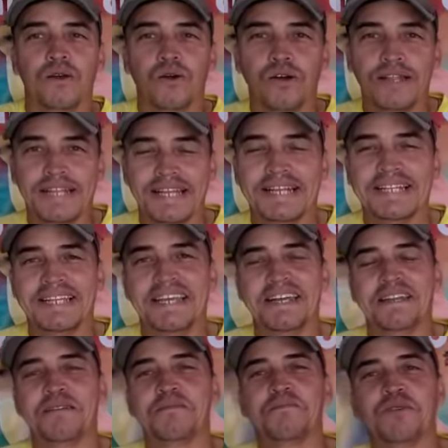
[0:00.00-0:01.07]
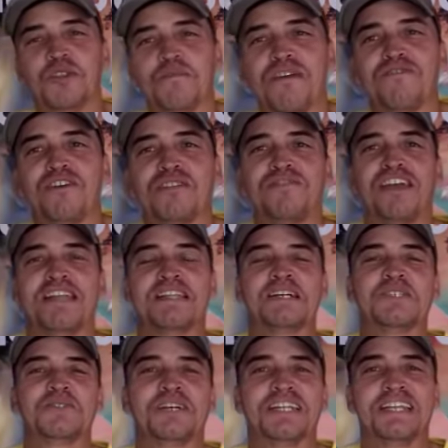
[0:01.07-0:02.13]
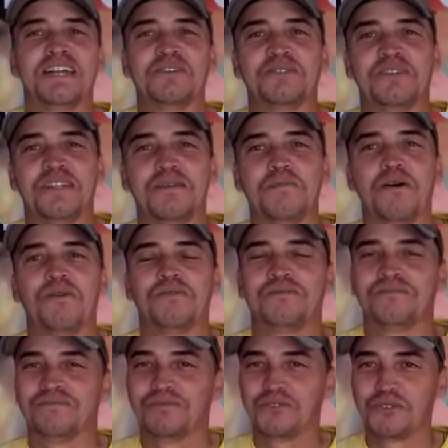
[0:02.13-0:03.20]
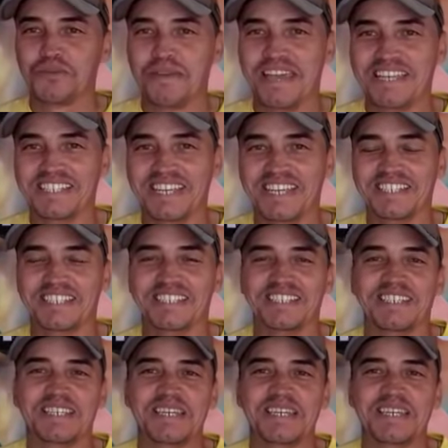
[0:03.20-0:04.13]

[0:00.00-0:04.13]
Olá galera, meu nome é Walter Fernandes, do Canaril do Alemão. Tudo bem, gente?